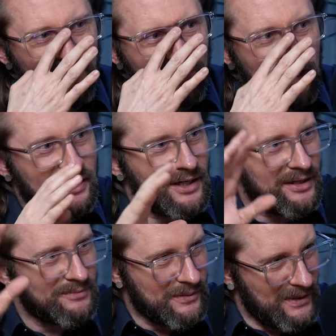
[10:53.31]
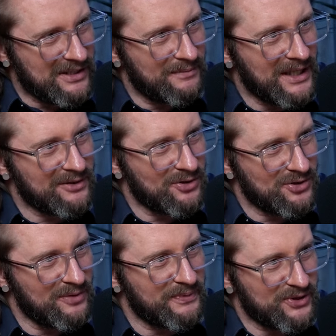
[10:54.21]
mówienie, przepraszam, jak
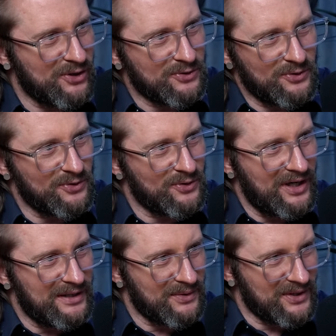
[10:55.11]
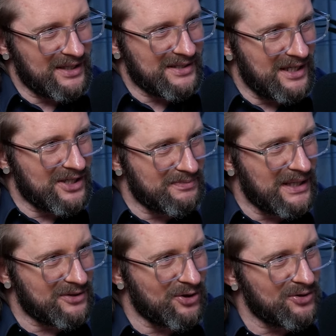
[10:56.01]
dojść do pociągu albo jak znaleźć
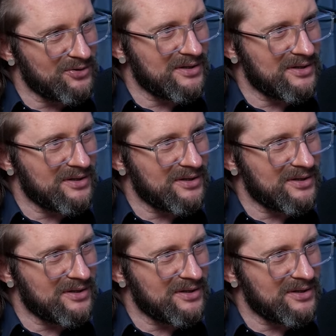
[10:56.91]
metro,